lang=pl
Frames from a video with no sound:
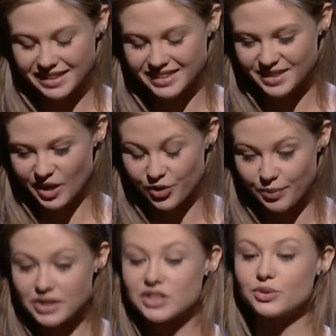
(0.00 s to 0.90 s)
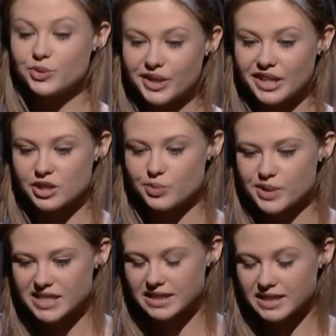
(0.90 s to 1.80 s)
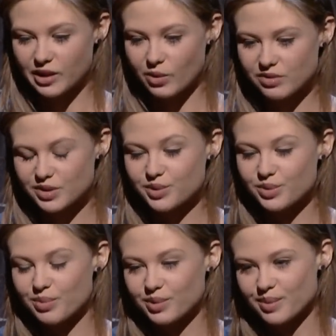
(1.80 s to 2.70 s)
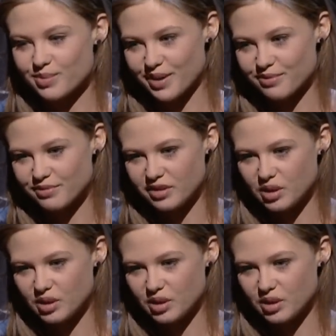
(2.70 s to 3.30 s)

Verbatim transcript: mhm. szalona praca. No i zagraliśmy scenę na ławce, która potem była w